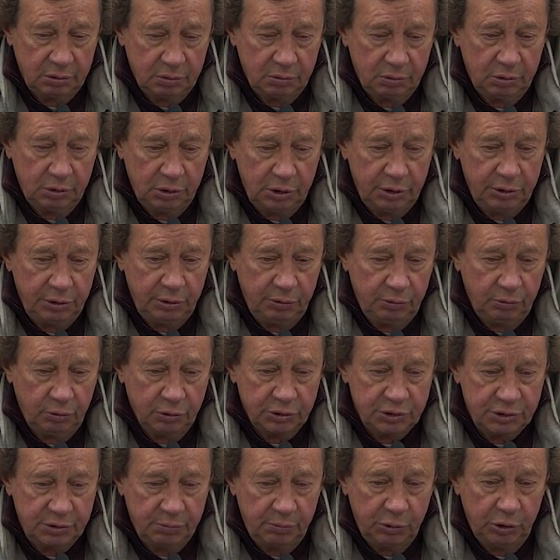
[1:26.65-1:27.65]
он на
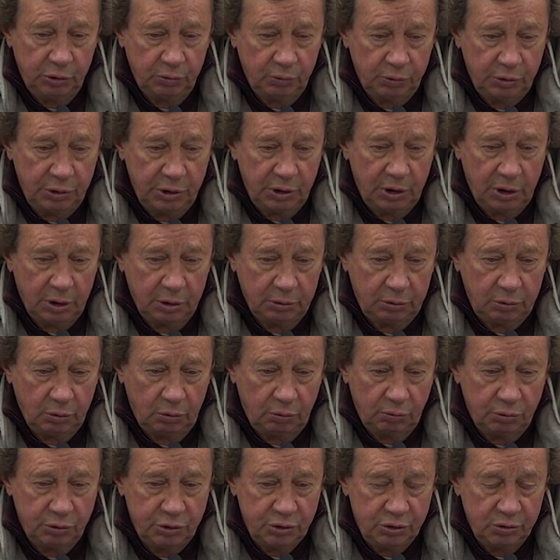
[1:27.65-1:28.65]
90 минут не
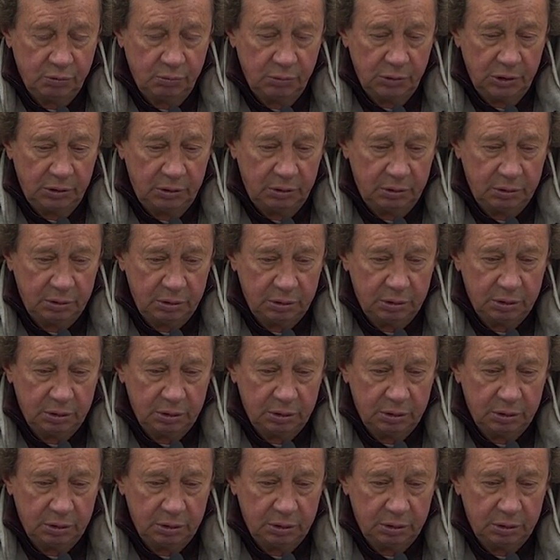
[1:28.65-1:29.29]
готов еще был.